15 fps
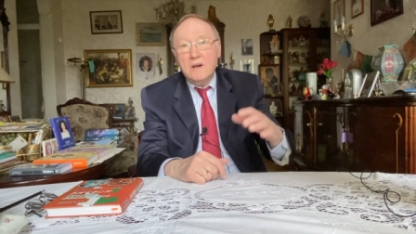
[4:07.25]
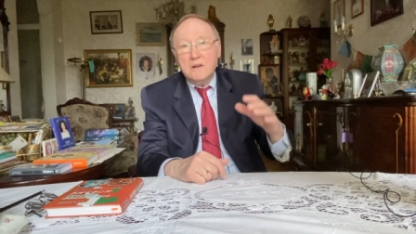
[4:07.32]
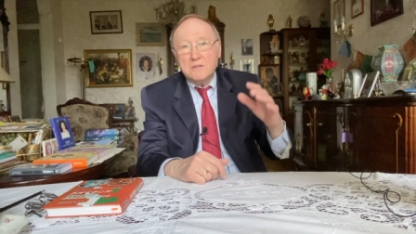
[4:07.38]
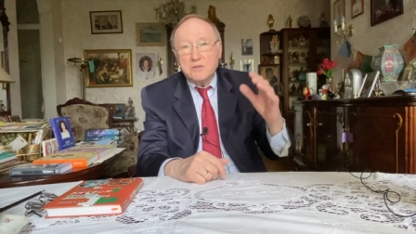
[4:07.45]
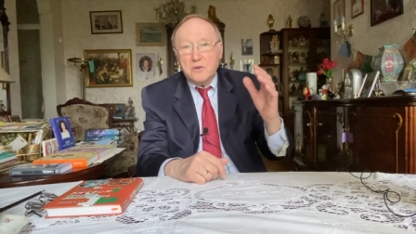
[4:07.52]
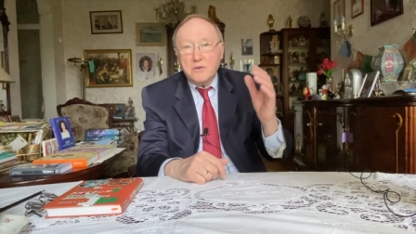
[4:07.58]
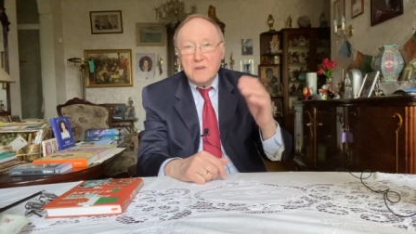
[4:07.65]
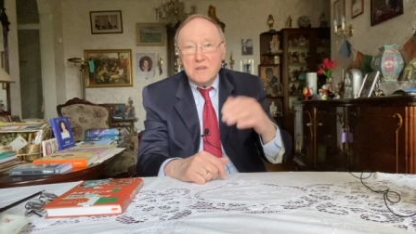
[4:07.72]

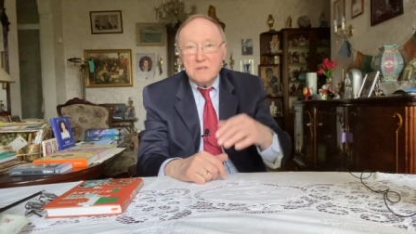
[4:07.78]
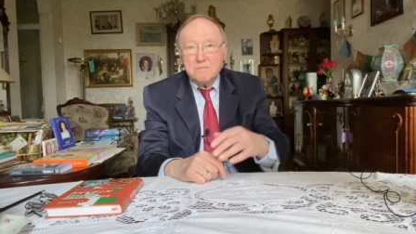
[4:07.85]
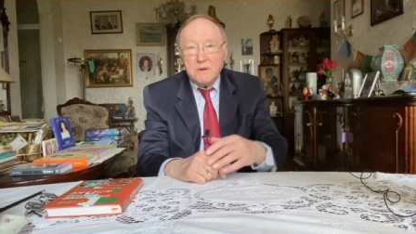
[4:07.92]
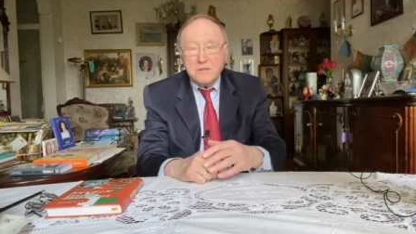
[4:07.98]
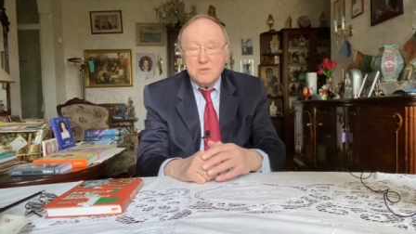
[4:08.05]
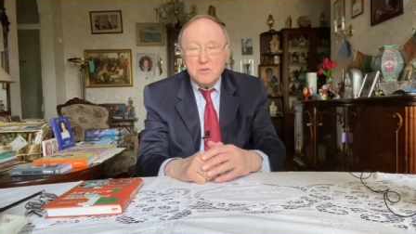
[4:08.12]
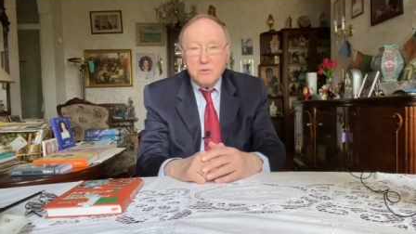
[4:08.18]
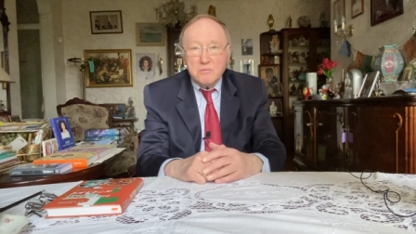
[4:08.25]
что они не
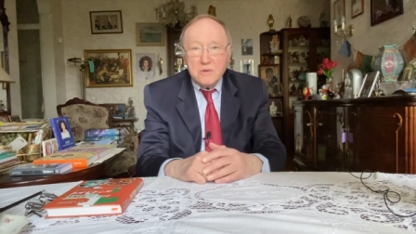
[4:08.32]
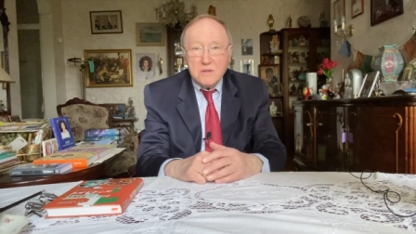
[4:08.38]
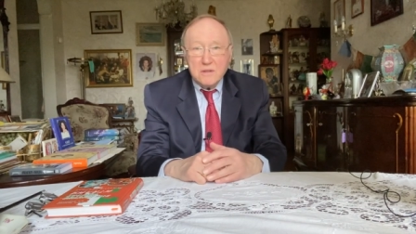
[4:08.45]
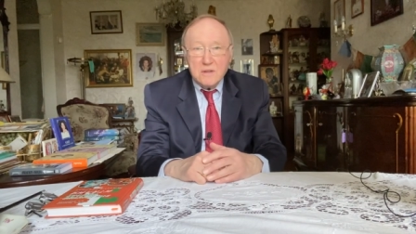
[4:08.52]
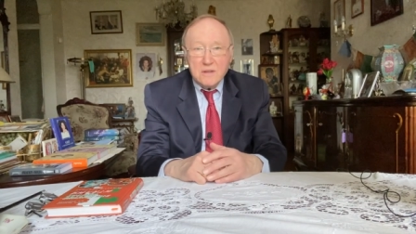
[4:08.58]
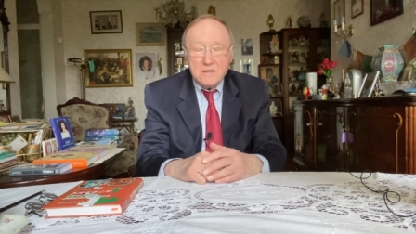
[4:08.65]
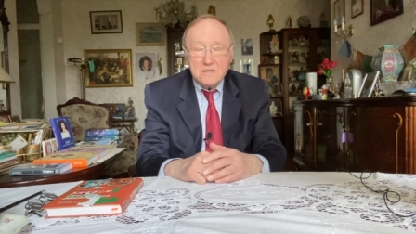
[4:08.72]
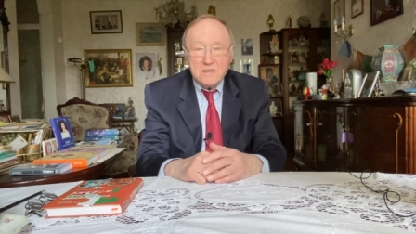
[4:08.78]
способны
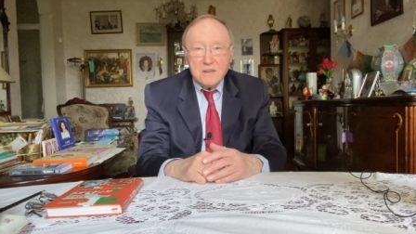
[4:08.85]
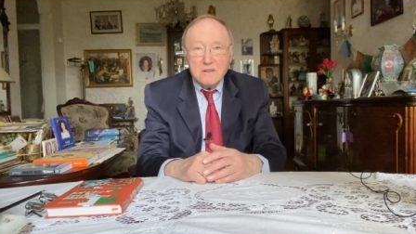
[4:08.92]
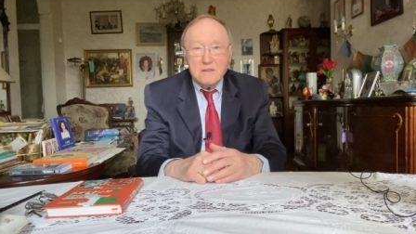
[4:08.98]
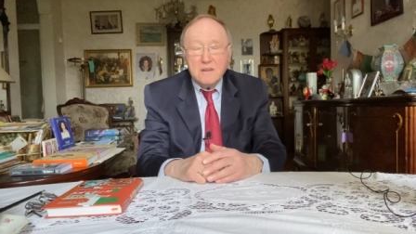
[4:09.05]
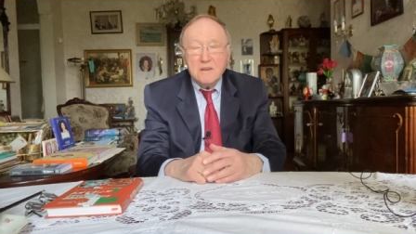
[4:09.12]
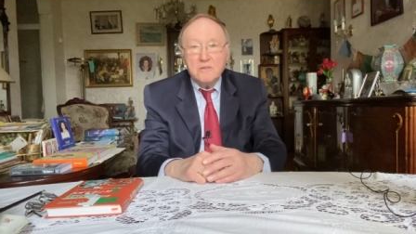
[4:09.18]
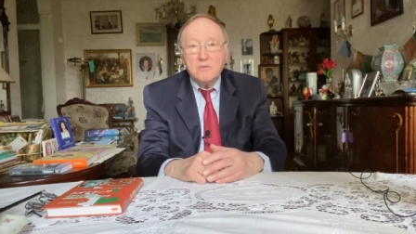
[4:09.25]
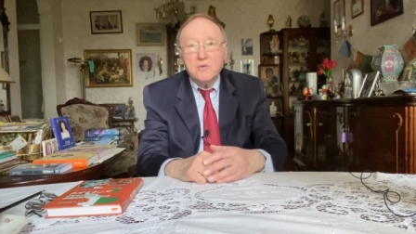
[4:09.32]
на
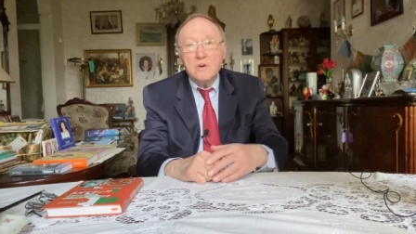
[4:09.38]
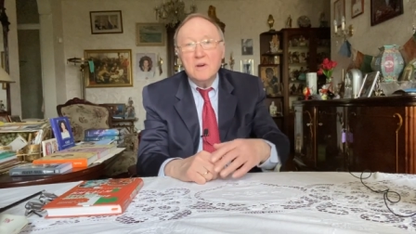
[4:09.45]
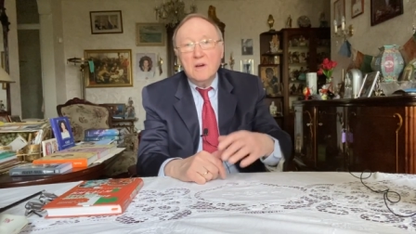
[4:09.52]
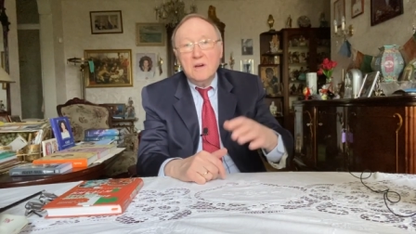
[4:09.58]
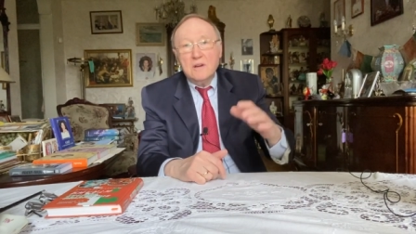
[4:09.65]
инициативу,